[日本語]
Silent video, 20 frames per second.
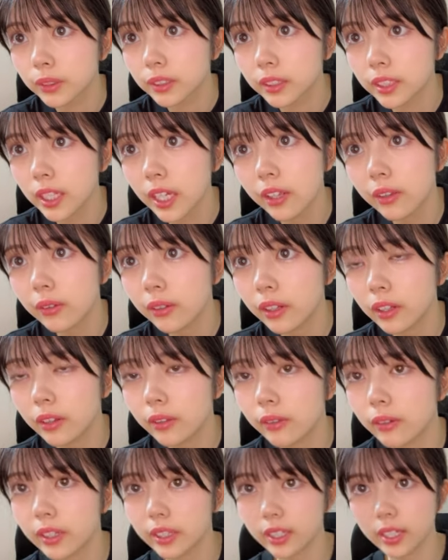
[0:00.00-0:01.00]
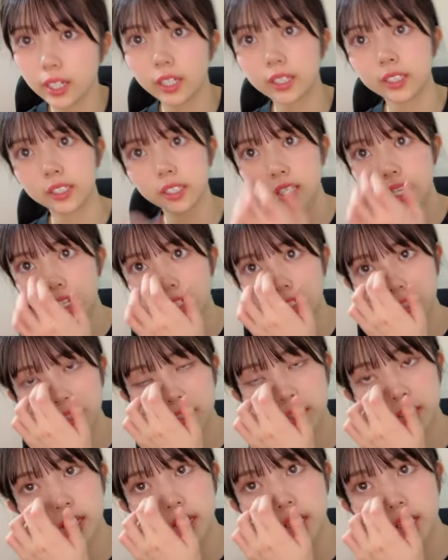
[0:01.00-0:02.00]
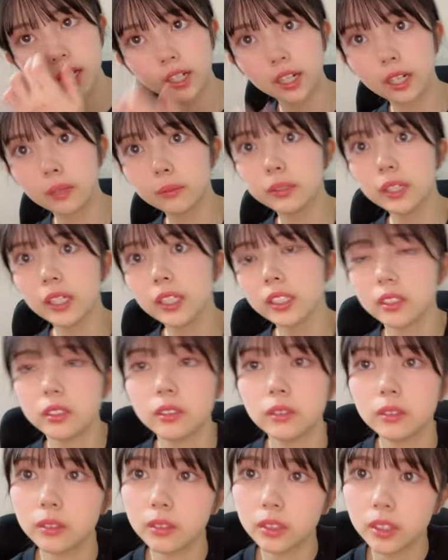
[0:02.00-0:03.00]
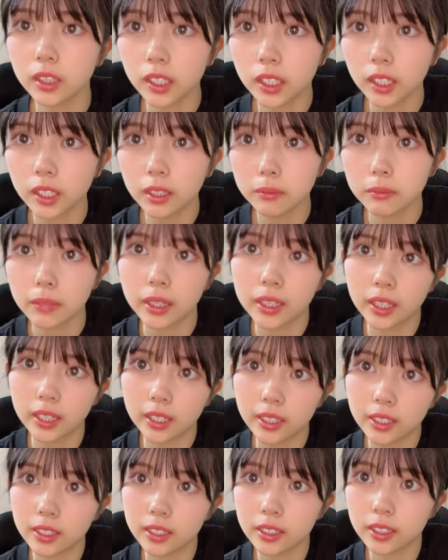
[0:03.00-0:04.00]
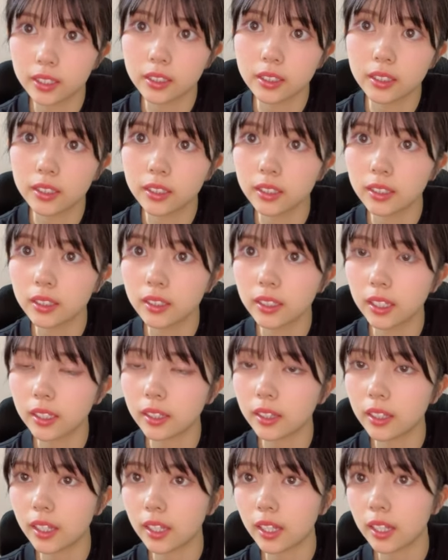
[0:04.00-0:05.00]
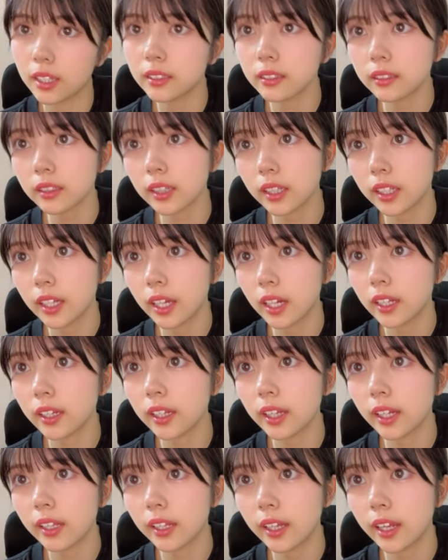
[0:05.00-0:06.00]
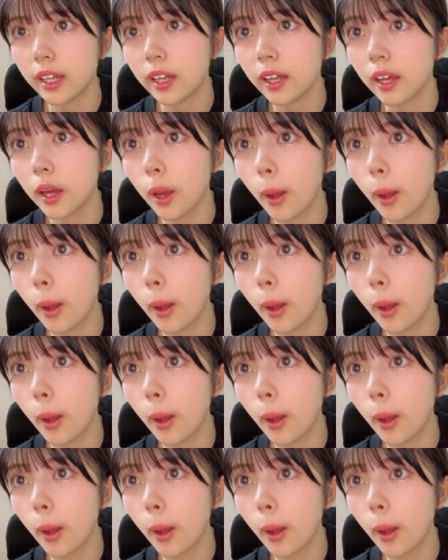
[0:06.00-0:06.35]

全ユニットは制覇してないですラブアッシュまだですってないつかねやりたいね